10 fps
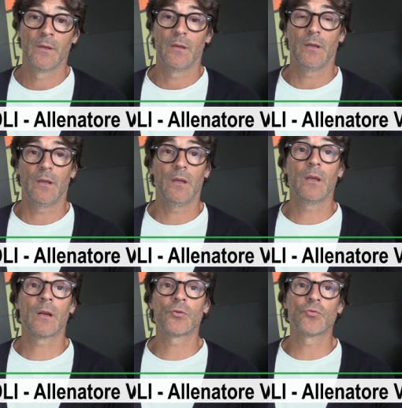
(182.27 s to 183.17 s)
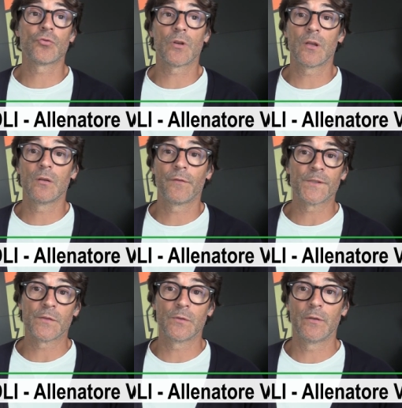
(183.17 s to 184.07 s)
eh, era giusto che io
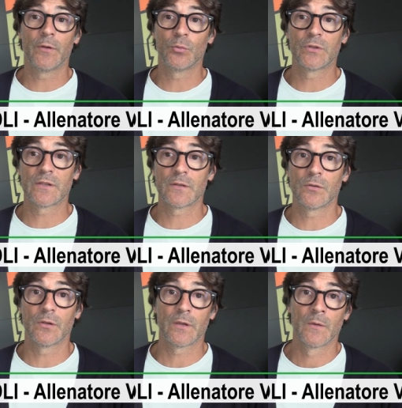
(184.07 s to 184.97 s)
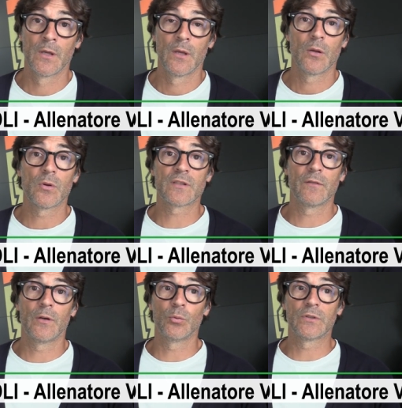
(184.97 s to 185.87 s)
facevo le valutazioni.
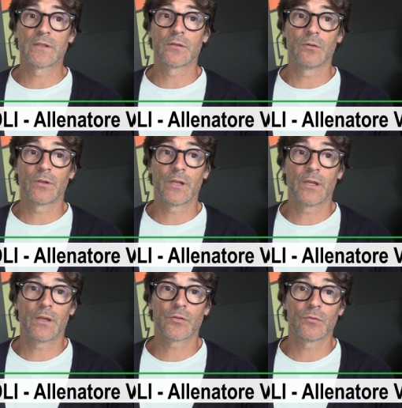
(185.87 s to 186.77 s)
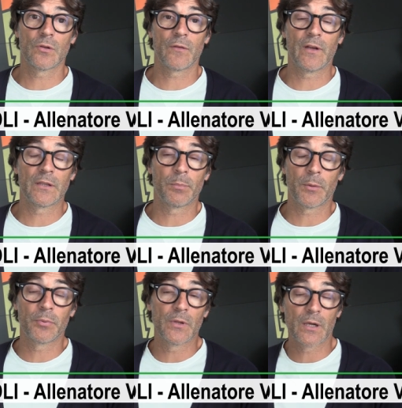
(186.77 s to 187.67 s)
Queste valutazioni sono arrivate
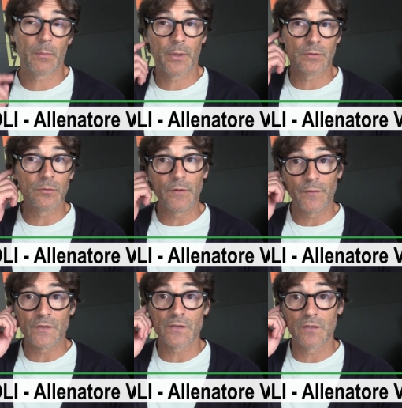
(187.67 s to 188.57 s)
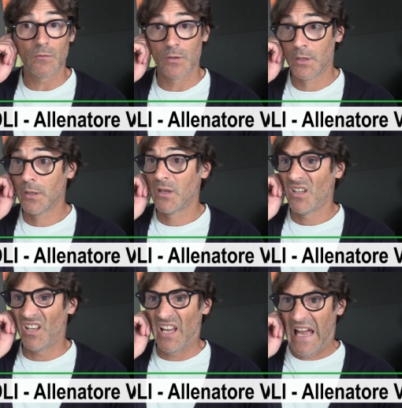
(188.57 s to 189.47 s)
proprio dal reparto difensivo,
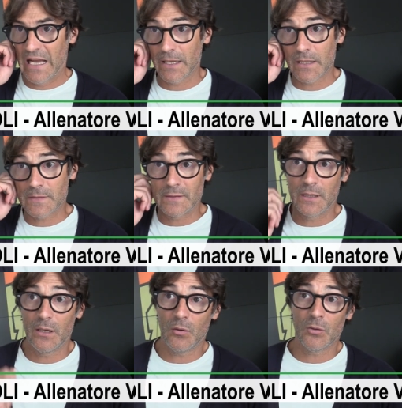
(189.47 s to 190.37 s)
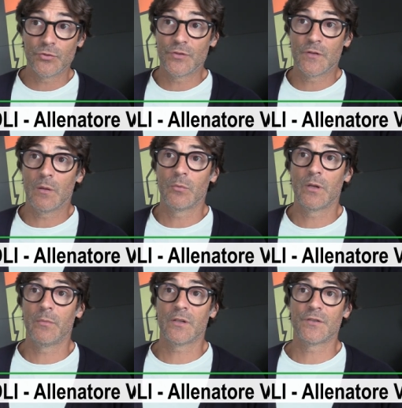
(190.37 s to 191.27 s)
eh, anche se oggi siamo
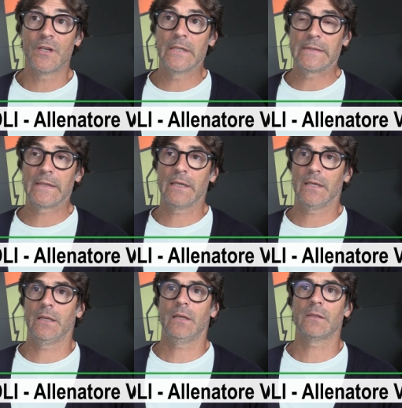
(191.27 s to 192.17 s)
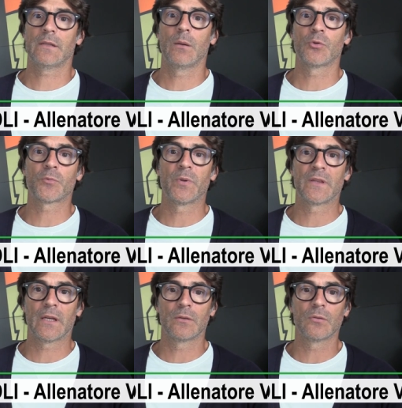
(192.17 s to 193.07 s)
in emergenza, stiamo
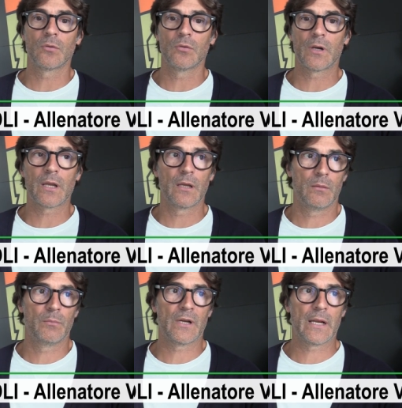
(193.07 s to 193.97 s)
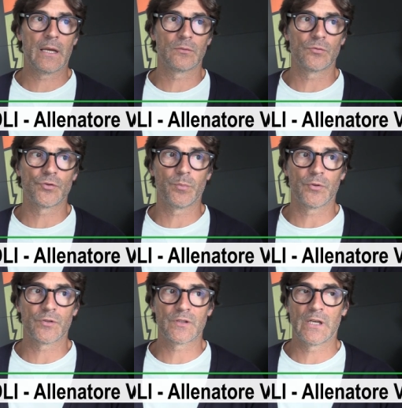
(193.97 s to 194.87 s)
aspettando ancora che il mercato ci
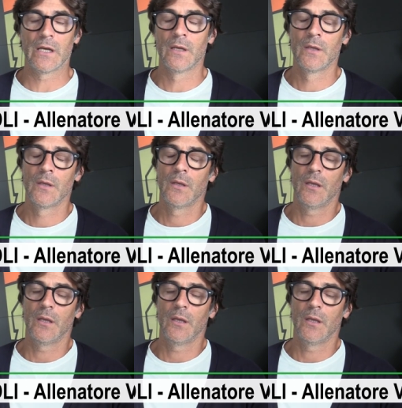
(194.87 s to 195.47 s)
possa